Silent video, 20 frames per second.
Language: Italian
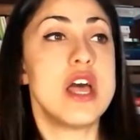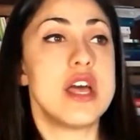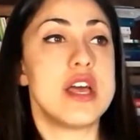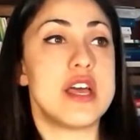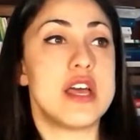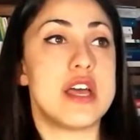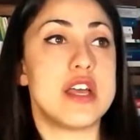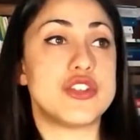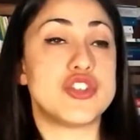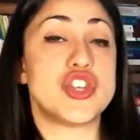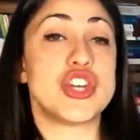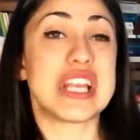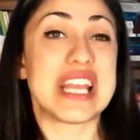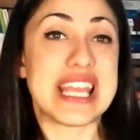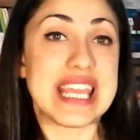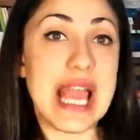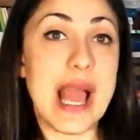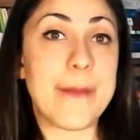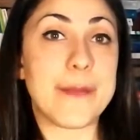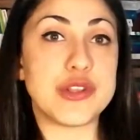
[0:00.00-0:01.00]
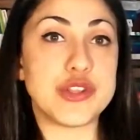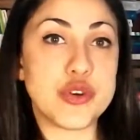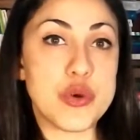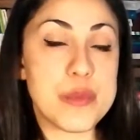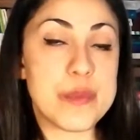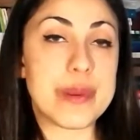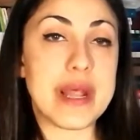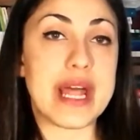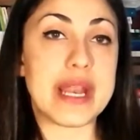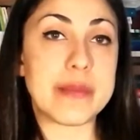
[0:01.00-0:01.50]
Eh, cerchiamo di
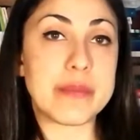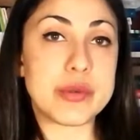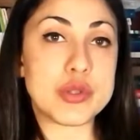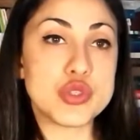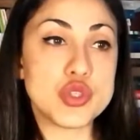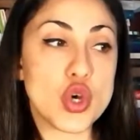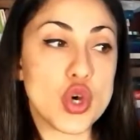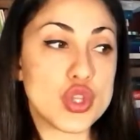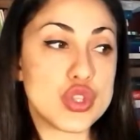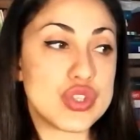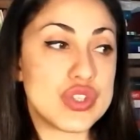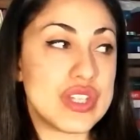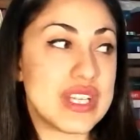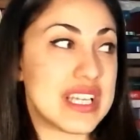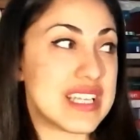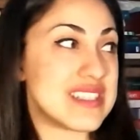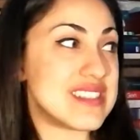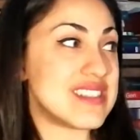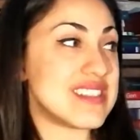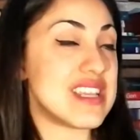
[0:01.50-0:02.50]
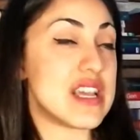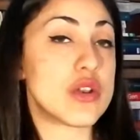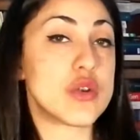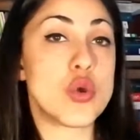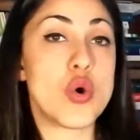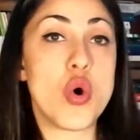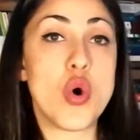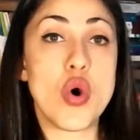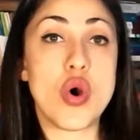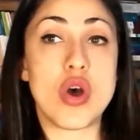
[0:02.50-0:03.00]
comprare prodotti che
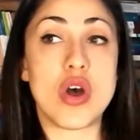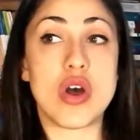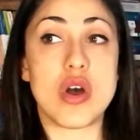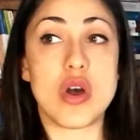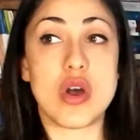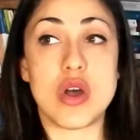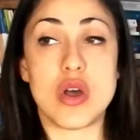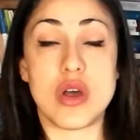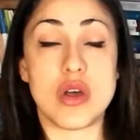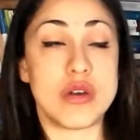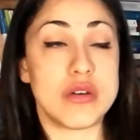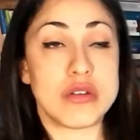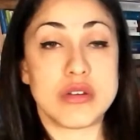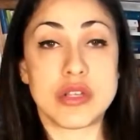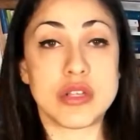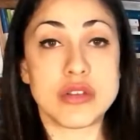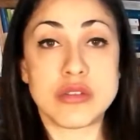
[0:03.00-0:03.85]
siano eh,